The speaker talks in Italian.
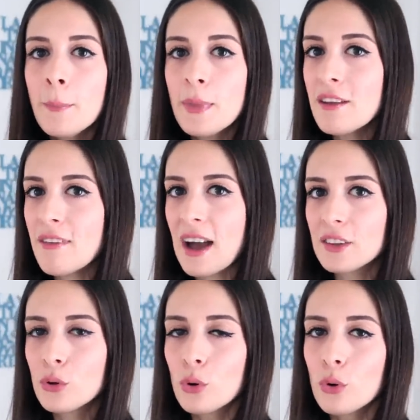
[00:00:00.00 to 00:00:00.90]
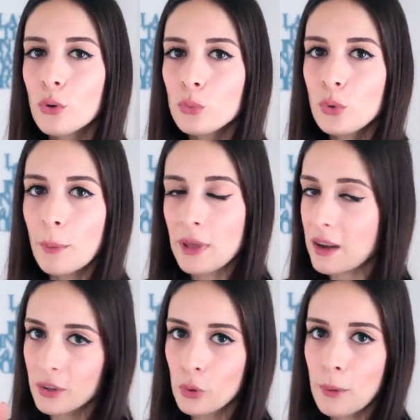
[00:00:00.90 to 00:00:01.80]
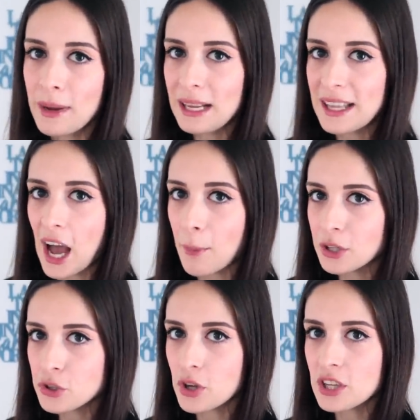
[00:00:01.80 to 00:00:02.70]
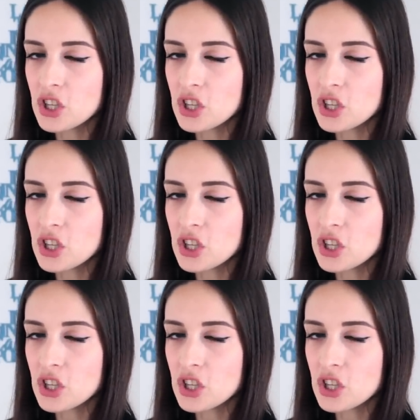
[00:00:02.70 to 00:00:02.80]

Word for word: Mi è, una, mi è arrivata una mail da Amazon,